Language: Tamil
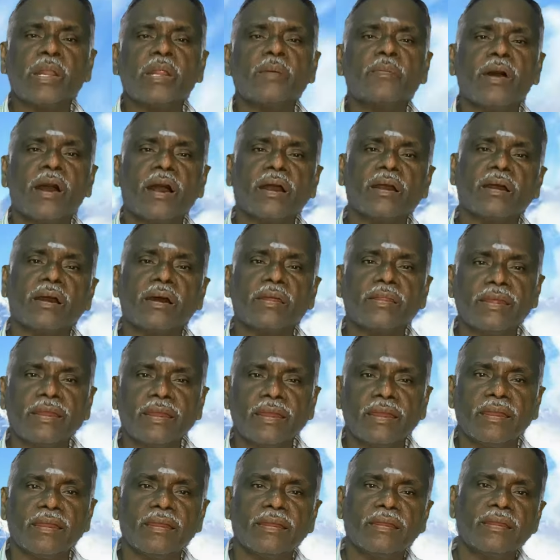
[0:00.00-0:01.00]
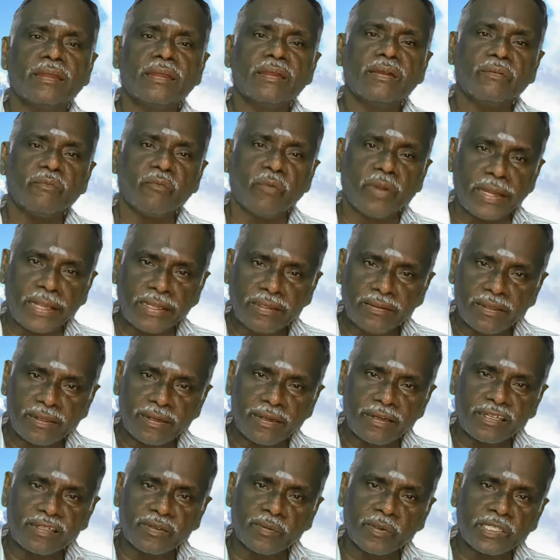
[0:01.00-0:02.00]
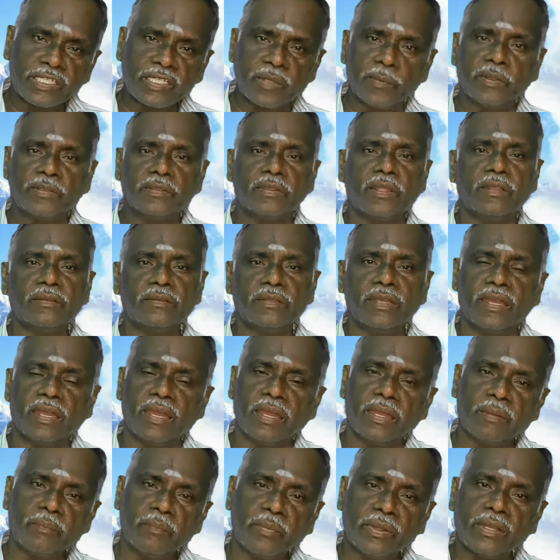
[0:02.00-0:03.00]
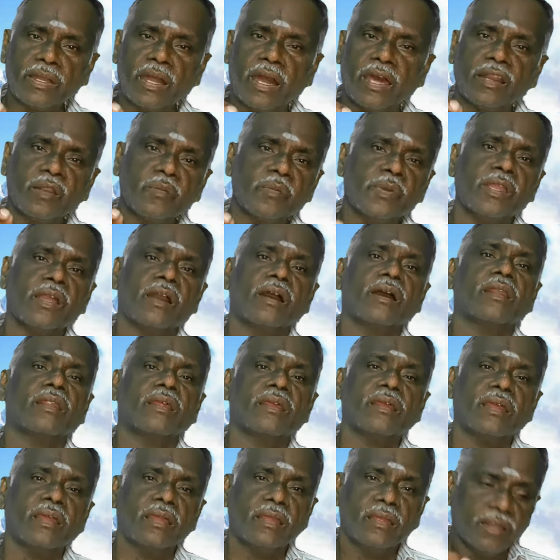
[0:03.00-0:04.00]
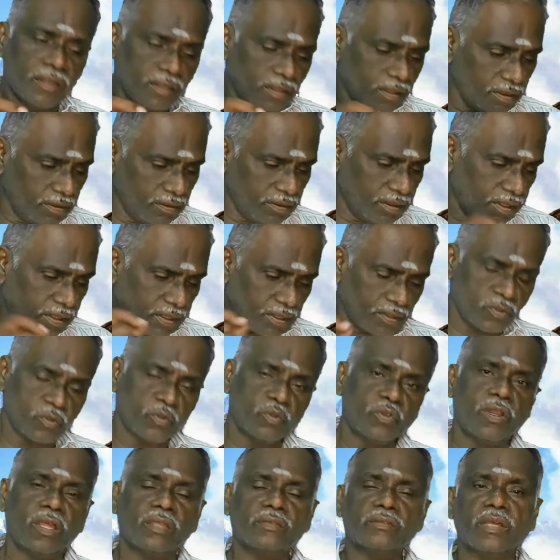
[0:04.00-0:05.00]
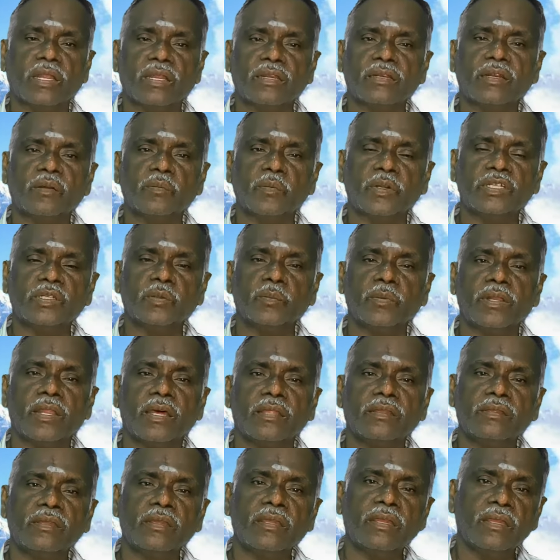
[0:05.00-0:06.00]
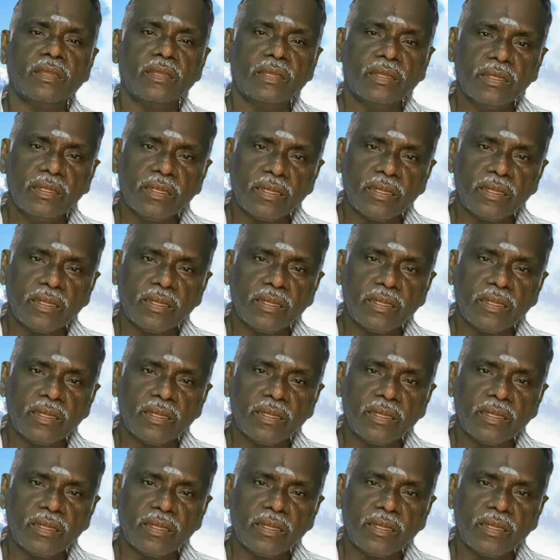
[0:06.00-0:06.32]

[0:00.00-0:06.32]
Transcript: பிரபலமாகாத வட இந்தியர்களுக்கு மட்டுமே தெரிந்த மிக அருமையான இந்த சுற்றுலா தலங்கள் மட்டுமல்லாது